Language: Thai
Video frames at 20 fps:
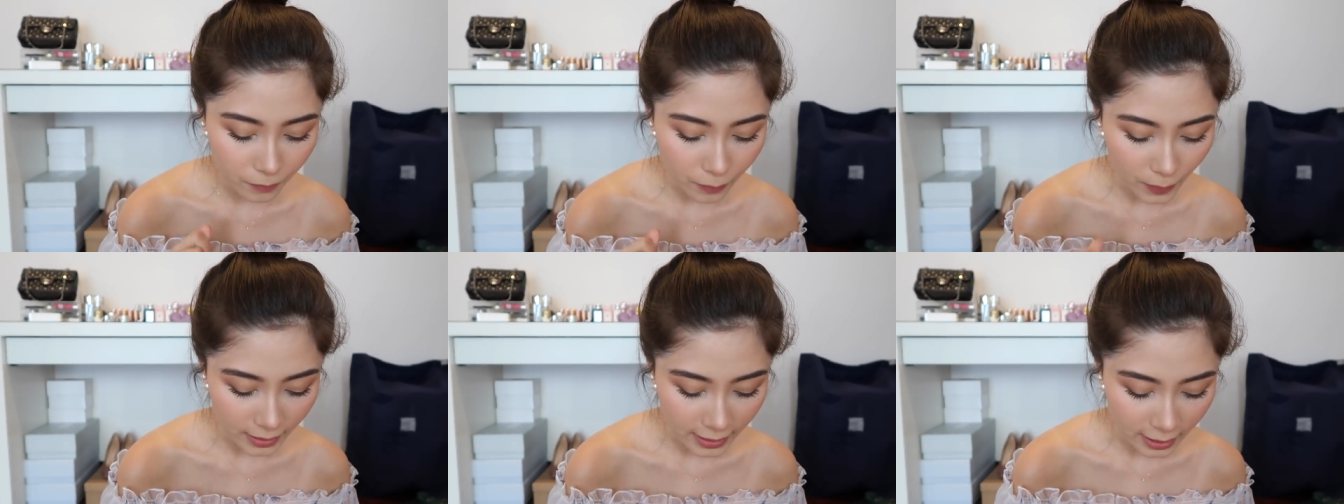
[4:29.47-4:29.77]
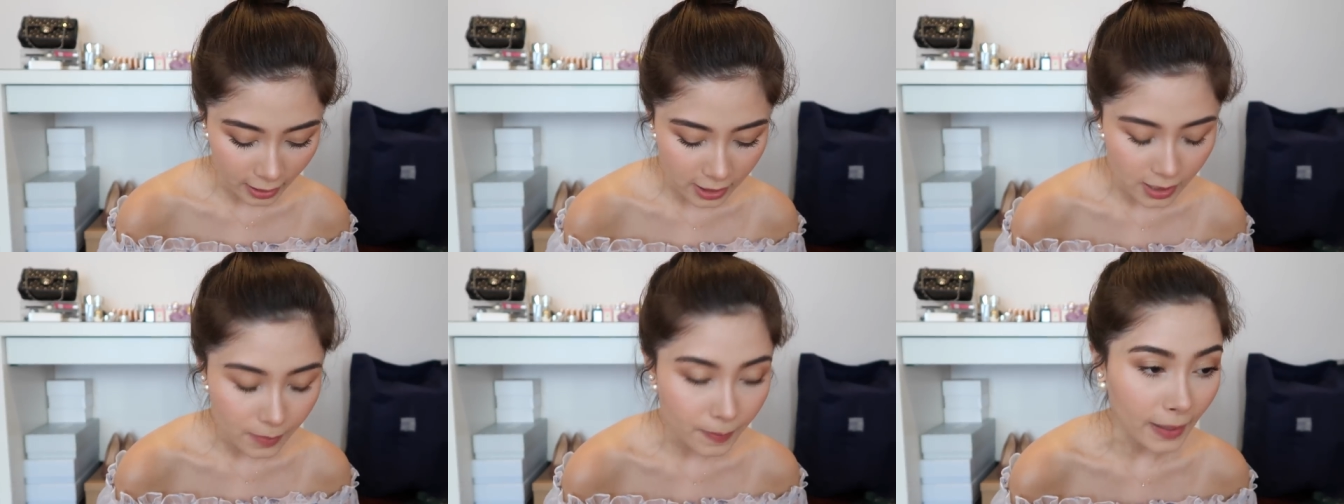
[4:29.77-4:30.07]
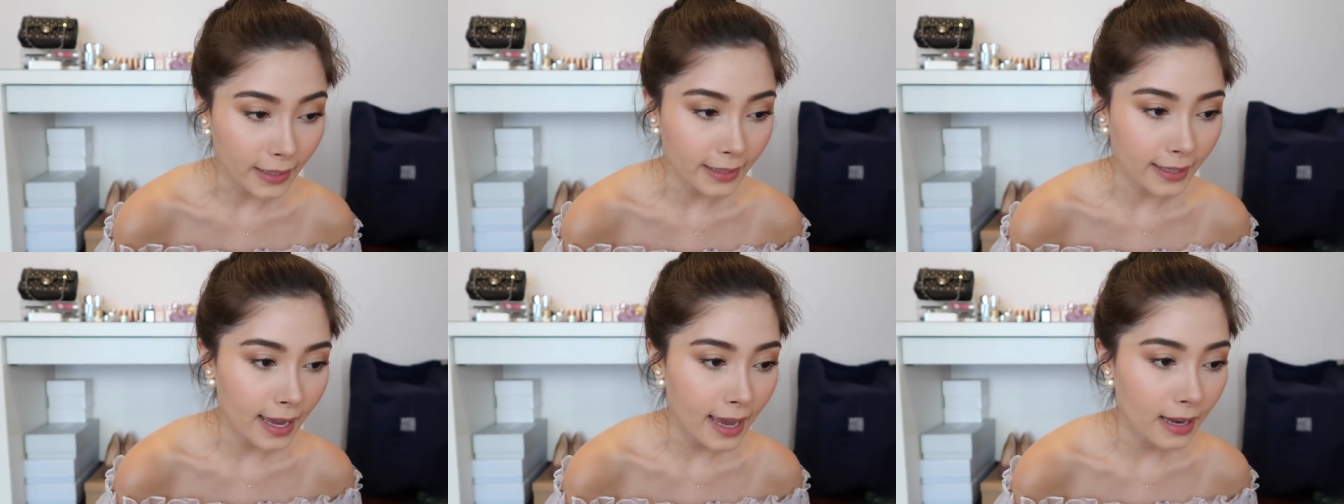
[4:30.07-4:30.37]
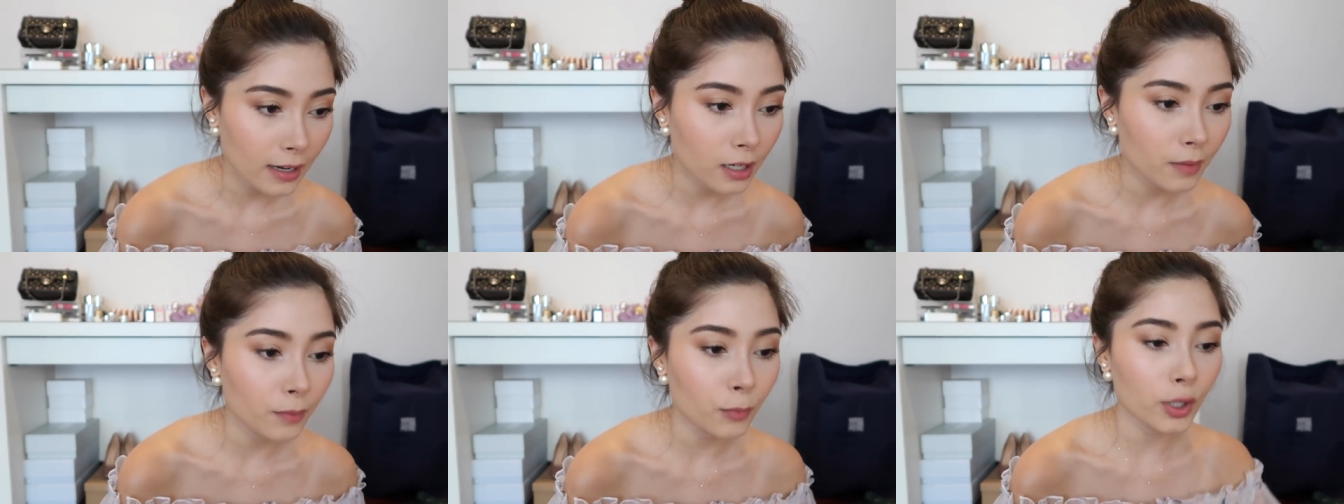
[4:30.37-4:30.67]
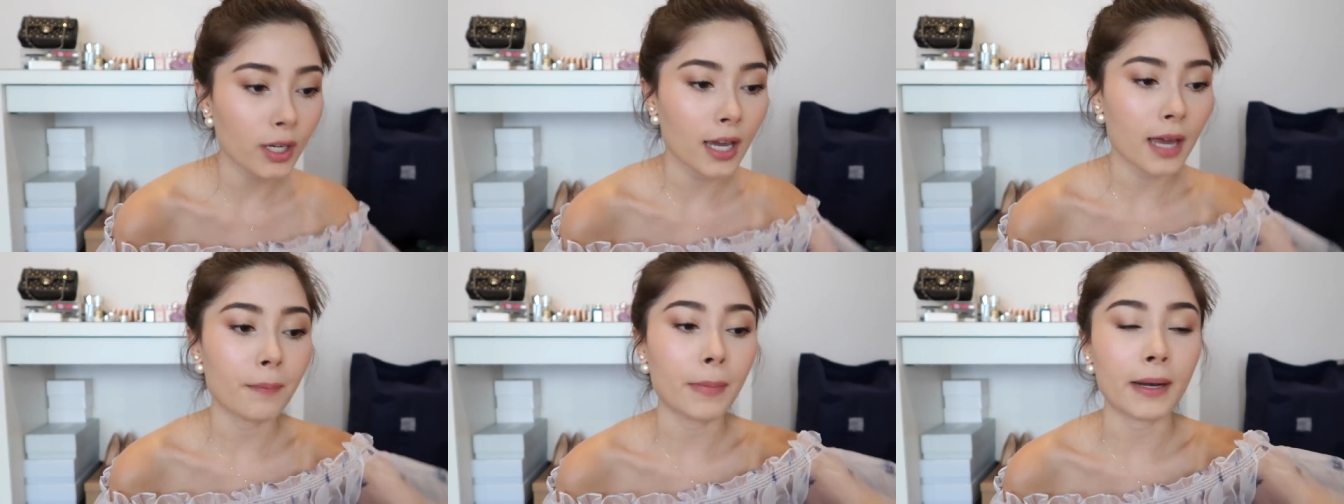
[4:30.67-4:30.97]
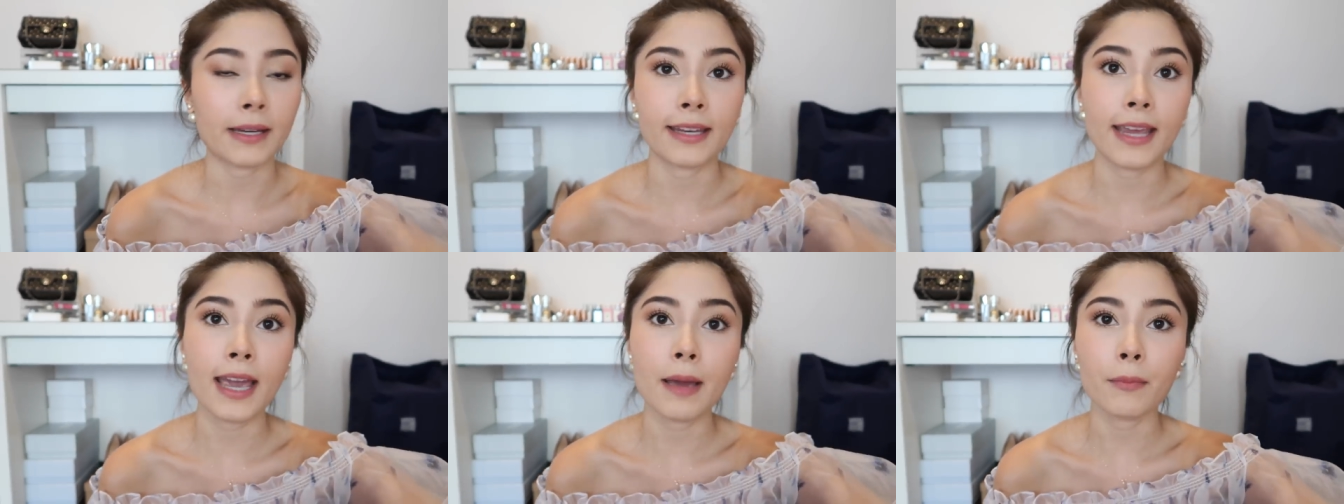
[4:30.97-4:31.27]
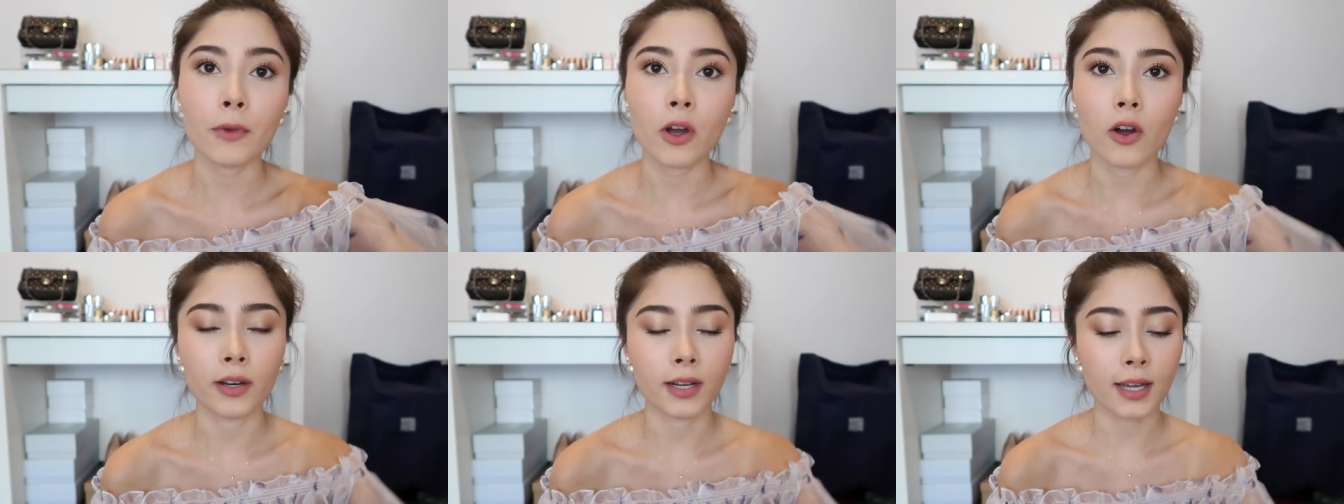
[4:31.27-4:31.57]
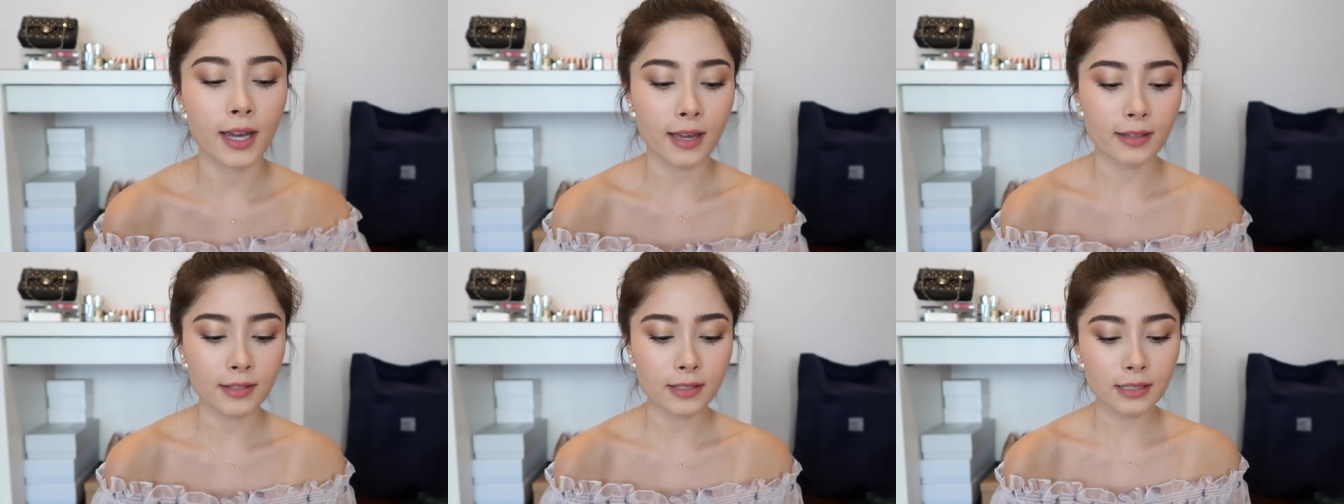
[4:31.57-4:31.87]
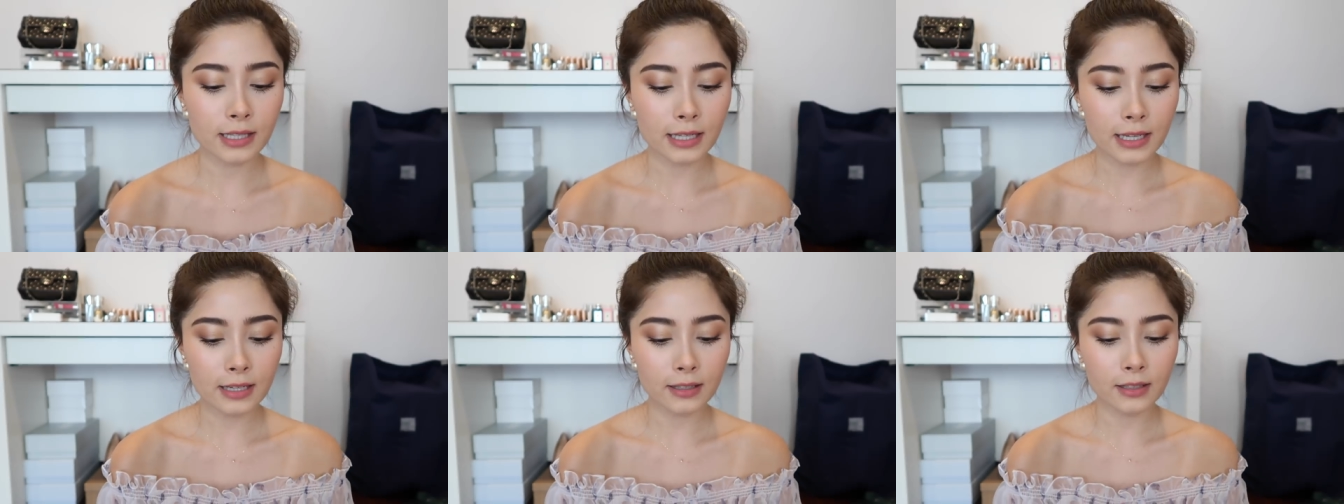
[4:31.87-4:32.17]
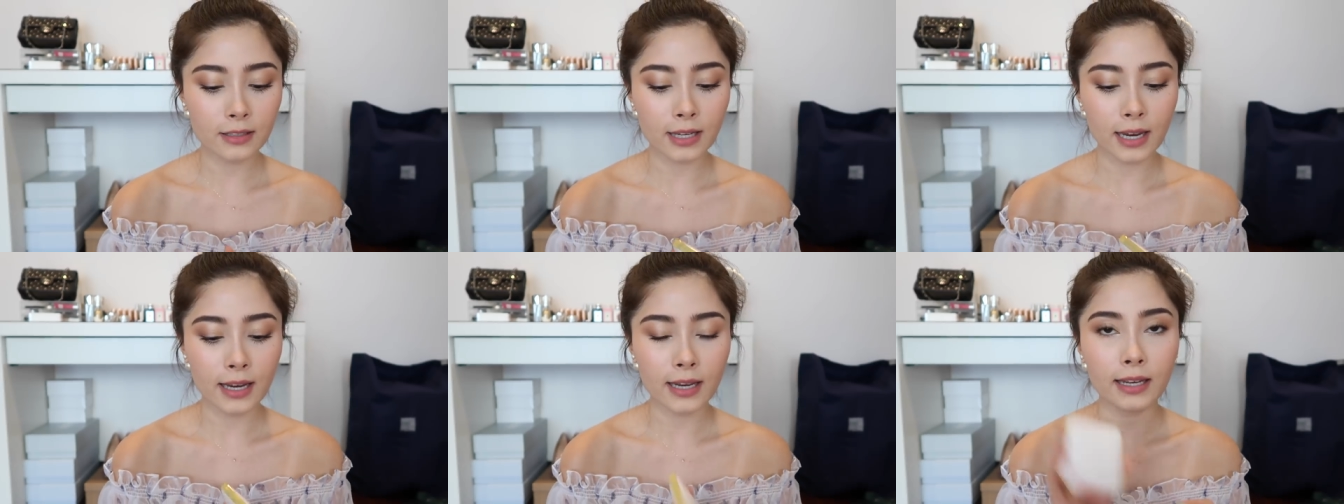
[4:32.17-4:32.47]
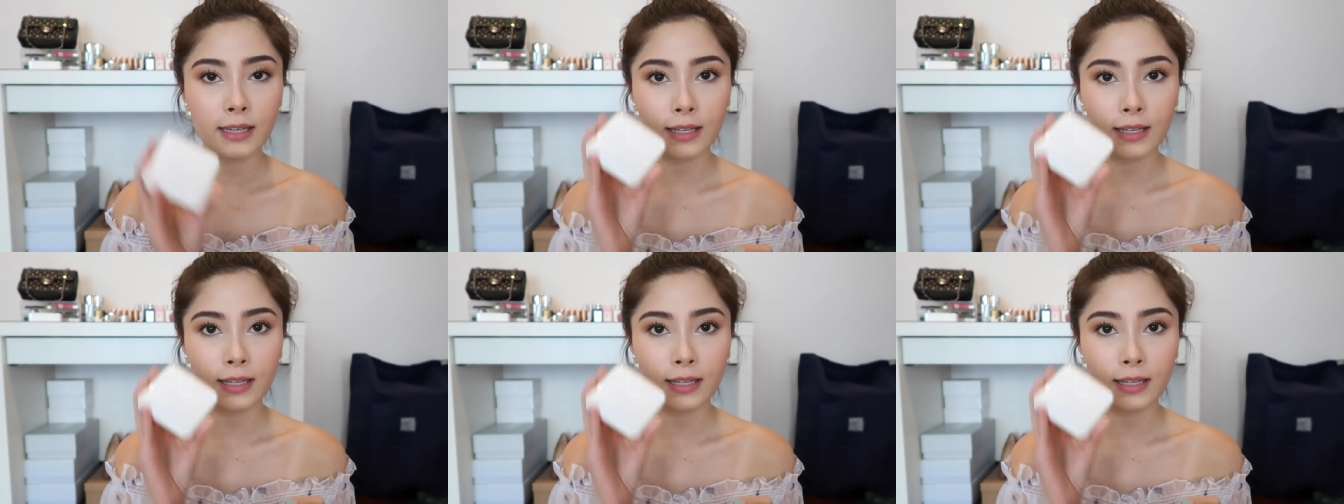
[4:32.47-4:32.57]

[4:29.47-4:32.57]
บางทีก็จะปัดแก้เริ่มด้วยการปัดแก้มก่อนนะคะซึ่งนิกกี้จะใช้